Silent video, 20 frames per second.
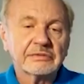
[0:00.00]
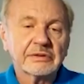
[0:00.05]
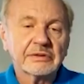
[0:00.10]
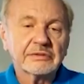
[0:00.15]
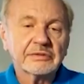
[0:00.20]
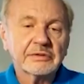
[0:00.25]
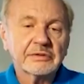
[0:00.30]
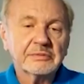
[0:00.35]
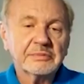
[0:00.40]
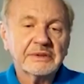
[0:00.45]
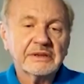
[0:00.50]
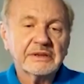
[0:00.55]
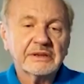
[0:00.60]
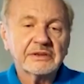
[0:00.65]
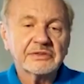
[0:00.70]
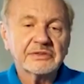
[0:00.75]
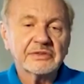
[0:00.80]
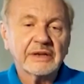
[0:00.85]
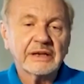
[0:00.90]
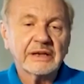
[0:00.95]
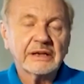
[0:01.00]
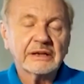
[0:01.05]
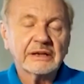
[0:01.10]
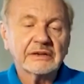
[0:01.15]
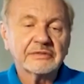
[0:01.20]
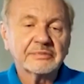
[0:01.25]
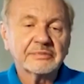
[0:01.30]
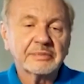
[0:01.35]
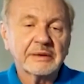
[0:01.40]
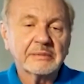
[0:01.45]
O recrutamento e
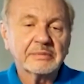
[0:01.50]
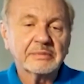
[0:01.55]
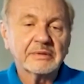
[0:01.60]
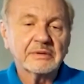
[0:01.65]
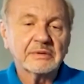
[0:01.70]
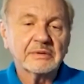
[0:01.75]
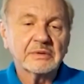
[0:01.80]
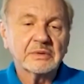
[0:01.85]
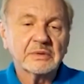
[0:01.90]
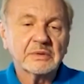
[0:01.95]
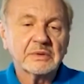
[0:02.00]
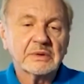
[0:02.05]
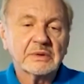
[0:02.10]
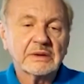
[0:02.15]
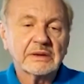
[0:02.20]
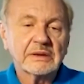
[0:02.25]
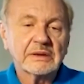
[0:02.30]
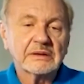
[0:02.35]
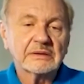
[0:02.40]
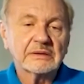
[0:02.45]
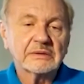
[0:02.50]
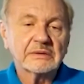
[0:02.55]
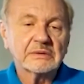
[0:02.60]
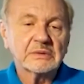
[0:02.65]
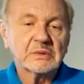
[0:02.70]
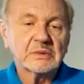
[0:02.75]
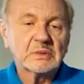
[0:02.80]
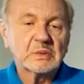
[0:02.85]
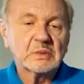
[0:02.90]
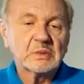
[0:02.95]
treinamento dessas
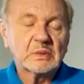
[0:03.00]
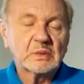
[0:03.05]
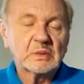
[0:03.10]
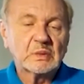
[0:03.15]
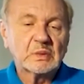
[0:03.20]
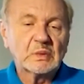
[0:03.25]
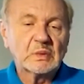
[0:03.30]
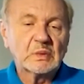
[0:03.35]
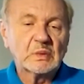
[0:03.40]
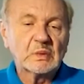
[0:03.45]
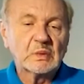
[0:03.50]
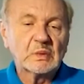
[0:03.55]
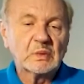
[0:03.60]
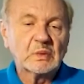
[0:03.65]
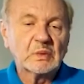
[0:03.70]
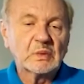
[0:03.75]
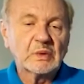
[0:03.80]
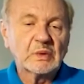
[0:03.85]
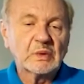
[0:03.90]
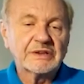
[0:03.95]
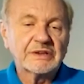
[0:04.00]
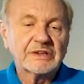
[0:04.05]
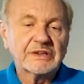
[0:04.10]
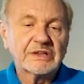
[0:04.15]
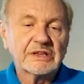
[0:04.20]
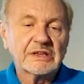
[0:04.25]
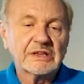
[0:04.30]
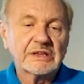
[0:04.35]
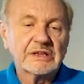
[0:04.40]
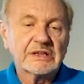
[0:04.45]
pessoas que
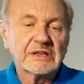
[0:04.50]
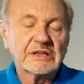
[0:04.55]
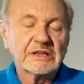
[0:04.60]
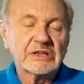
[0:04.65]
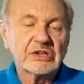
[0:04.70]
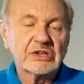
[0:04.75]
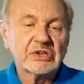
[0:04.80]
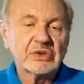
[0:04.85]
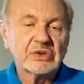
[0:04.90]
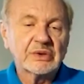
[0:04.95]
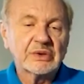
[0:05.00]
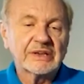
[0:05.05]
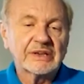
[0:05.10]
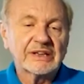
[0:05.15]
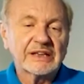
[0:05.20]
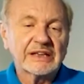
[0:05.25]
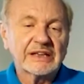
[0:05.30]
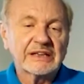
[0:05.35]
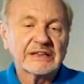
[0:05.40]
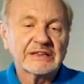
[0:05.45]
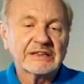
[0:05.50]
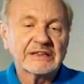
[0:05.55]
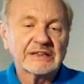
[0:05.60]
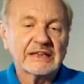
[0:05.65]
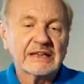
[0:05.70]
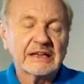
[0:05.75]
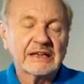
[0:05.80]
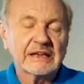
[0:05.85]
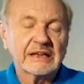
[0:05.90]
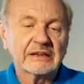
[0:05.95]
fazem algumas coisas como, por
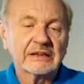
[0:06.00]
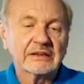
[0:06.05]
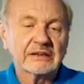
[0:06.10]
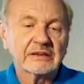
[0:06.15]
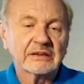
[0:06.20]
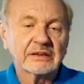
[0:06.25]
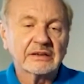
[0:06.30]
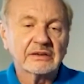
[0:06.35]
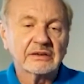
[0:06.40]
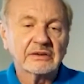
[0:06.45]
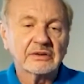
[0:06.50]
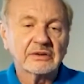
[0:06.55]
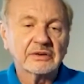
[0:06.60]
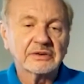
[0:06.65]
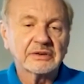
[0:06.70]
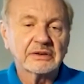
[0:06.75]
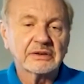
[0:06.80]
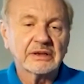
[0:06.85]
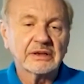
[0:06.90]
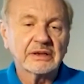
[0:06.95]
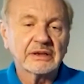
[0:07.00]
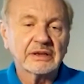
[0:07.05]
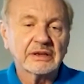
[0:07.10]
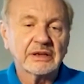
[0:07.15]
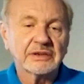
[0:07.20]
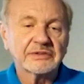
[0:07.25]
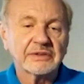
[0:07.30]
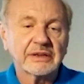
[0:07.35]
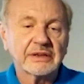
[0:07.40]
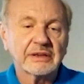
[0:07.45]
exemplo, ir para outro
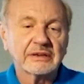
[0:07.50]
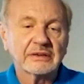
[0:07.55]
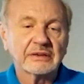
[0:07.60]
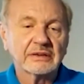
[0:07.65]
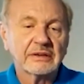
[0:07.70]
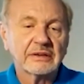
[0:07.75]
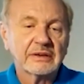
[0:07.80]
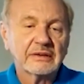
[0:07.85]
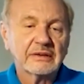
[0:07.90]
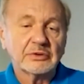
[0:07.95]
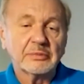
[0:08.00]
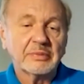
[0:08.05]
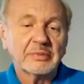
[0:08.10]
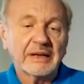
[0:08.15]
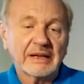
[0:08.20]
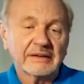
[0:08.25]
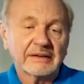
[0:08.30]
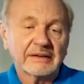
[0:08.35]
país e prejudicar